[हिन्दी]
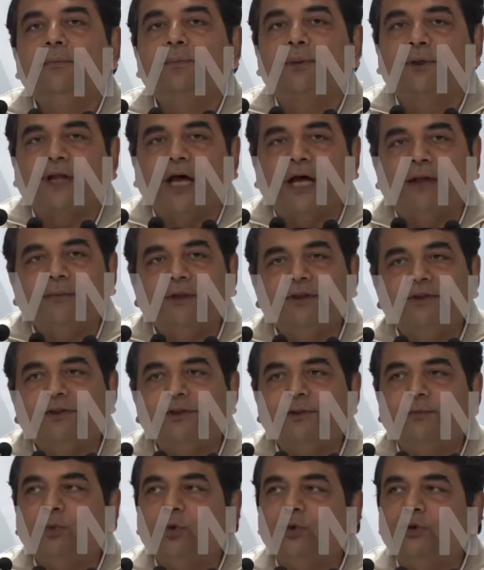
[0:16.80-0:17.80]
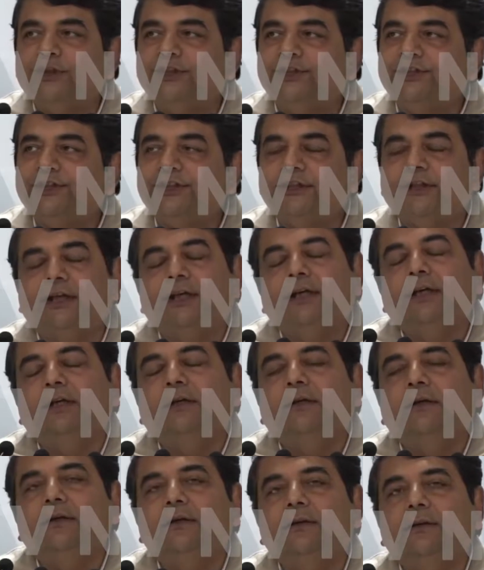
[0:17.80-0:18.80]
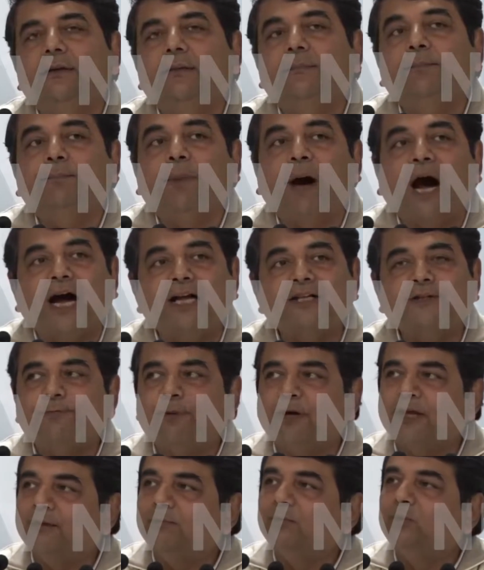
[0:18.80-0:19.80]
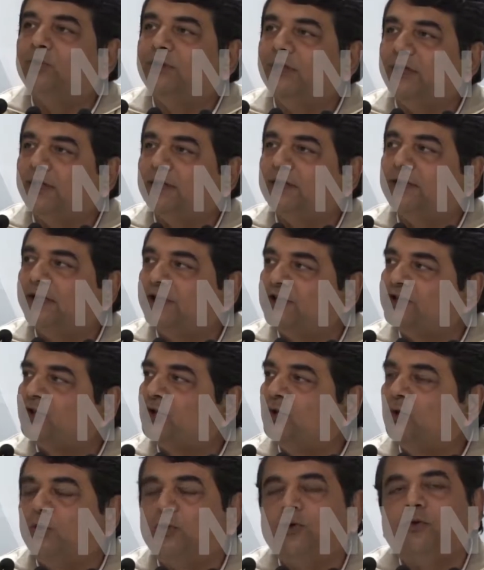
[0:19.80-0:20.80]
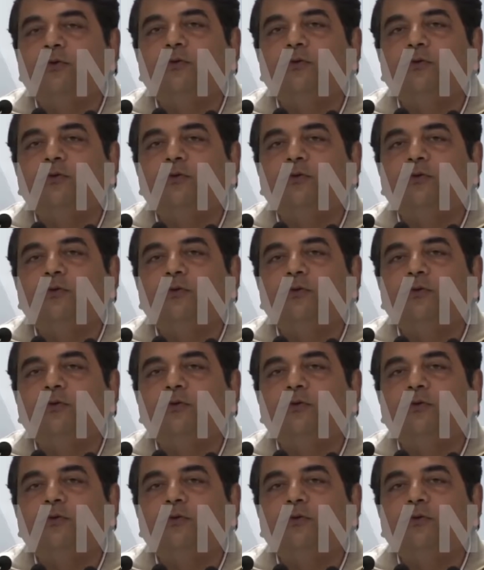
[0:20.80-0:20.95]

प्रधानमंत्री मोदी जी ने पांच बड़े मुद्दे देश को